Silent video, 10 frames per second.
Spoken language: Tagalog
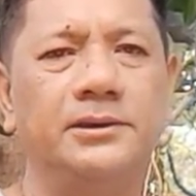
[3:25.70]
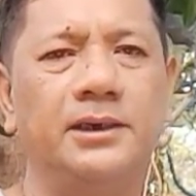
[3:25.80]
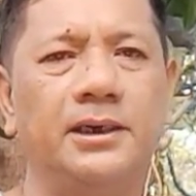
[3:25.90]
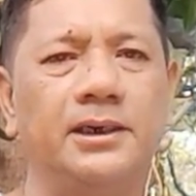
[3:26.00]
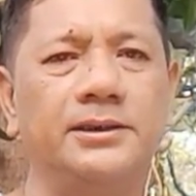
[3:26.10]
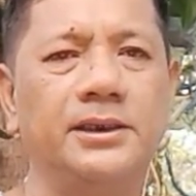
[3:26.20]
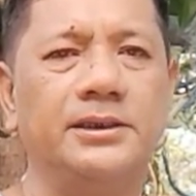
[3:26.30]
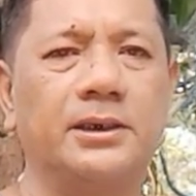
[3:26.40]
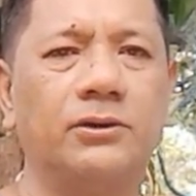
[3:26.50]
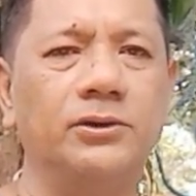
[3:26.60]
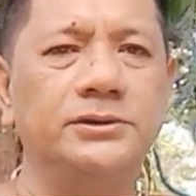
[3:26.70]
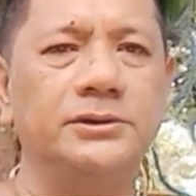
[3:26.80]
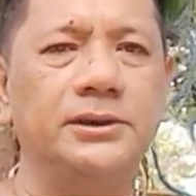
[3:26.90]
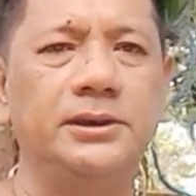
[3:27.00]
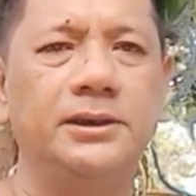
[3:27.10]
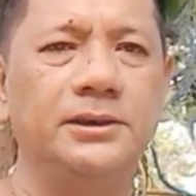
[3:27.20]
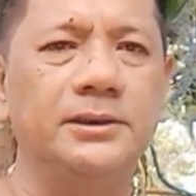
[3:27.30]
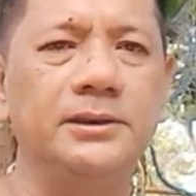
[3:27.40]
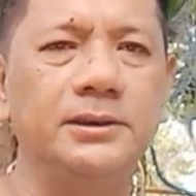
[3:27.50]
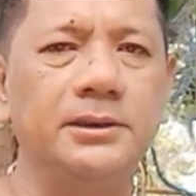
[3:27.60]
ala Tita Rosie
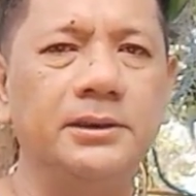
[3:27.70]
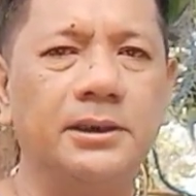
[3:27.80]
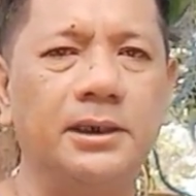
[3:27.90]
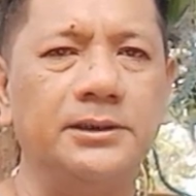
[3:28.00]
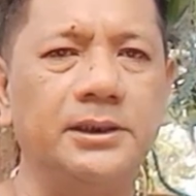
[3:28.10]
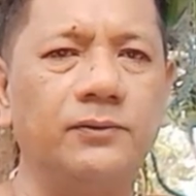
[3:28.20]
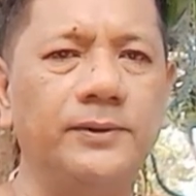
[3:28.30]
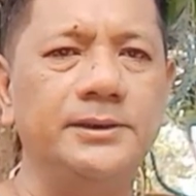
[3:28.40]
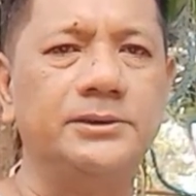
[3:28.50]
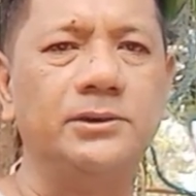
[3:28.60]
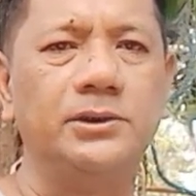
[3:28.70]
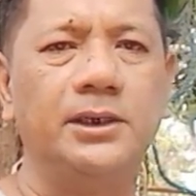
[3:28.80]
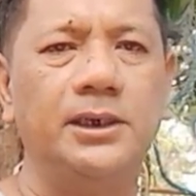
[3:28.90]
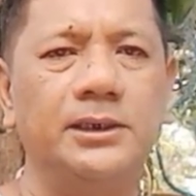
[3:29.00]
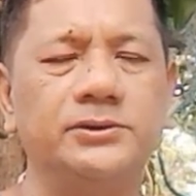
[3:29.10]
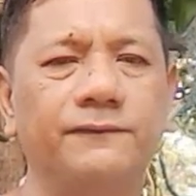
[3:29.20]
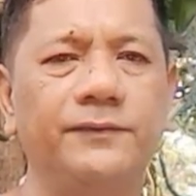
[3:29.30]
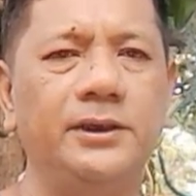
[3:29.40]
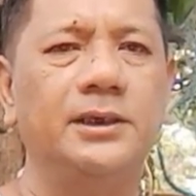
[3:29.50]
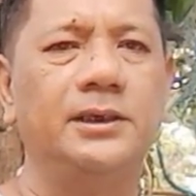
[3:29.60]
ala Sir Winston kay
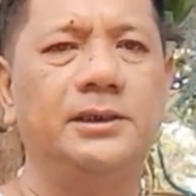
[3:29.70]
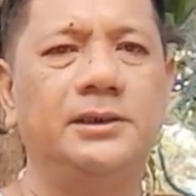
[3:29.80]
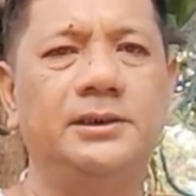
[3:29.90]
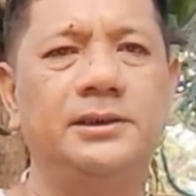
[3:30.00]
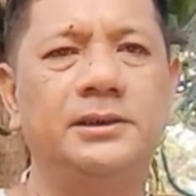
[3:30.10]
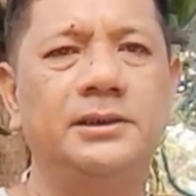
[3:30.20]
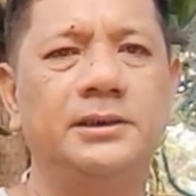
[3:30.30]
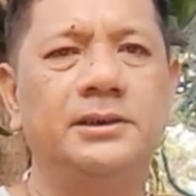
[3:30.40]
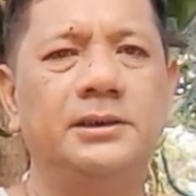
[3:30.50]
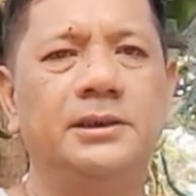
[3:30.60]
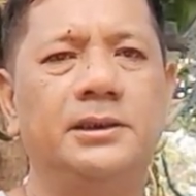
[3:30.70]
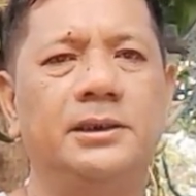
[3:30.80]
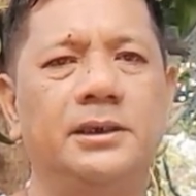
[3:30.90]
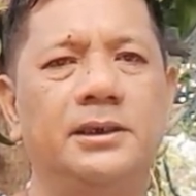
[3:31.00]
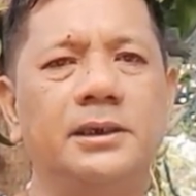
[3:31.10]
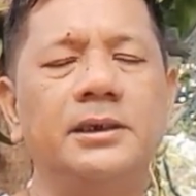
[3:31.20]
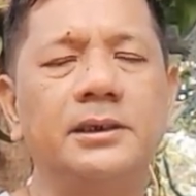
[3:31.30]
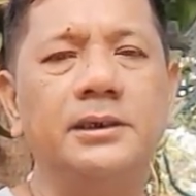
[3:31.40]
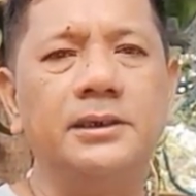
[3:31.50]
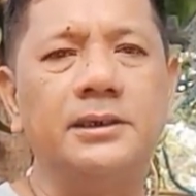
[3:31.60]
Sofia uh,
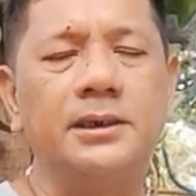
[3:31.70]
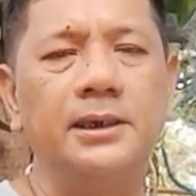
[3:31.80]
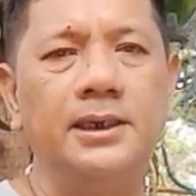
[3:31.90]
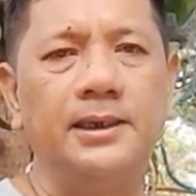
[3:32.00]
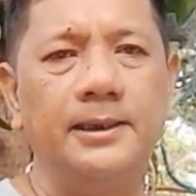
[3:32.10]
ah, kala